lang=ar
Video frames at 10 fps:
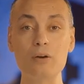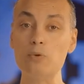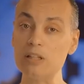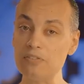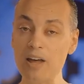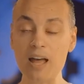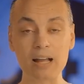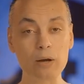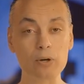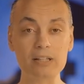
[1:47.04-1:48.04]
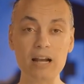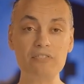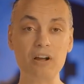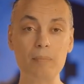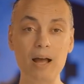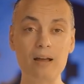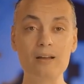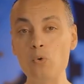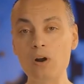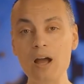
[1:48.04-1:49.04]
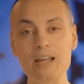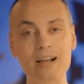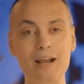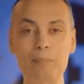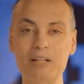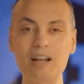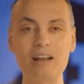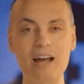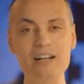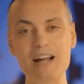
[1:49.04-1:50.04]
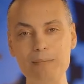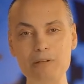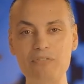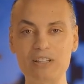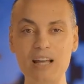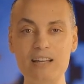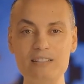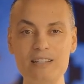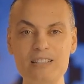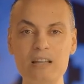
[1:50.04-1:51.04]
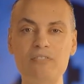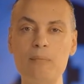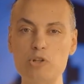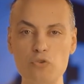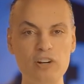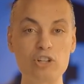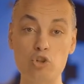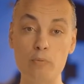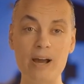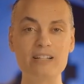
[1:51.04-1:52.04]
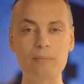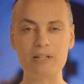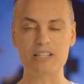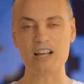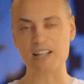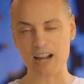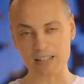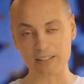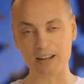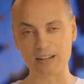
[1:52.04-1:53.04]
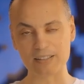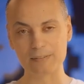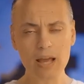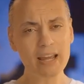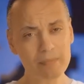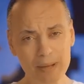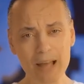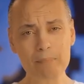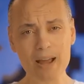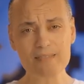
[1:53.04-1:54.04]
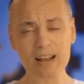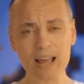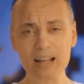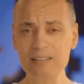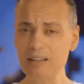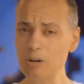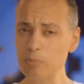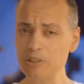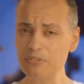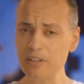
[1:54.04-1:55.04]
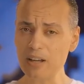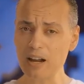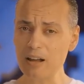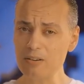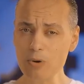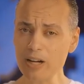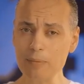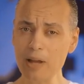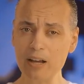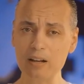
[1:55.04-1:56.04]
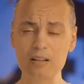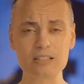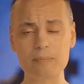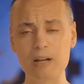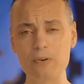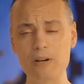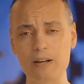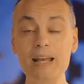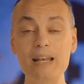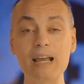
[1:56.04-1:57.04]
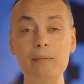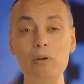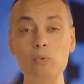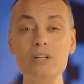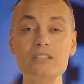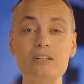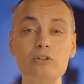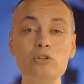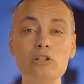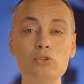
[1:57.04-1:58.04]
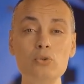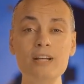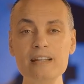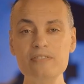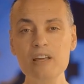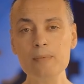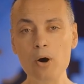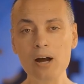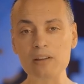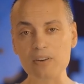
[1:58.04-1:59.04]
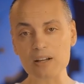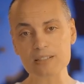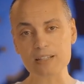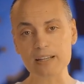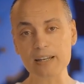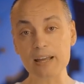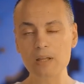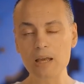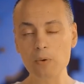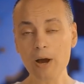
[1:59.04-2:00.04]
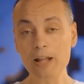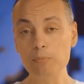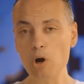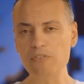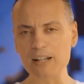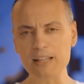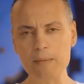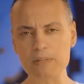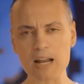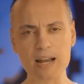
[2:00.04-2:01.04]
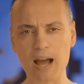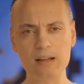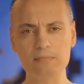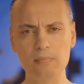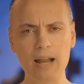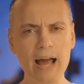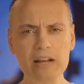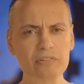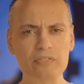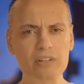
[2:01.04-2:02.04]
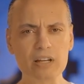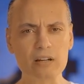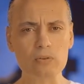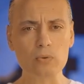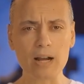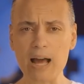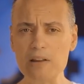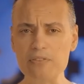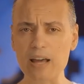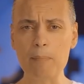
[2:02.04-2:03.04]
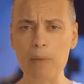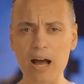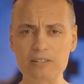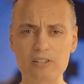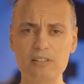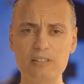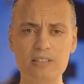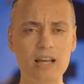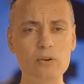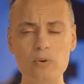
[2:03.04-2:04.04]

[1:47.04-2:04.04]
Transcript: واتفاقك او اختلافك معاه ورايك لما طلع علينا عبد الفتاح السيسي فما شفناش يوم عدل من ساعتها لحد النهارده اكيد مجمع انت الحاجات دي او بتفتكرها واحنا بنحكي القصه من اولها لكن من وسط كل دول في مواقف خاصه كده الواحد بيقف عندها متنح لا عارف يفتكر ولا عارف يجمع حصلت ازاي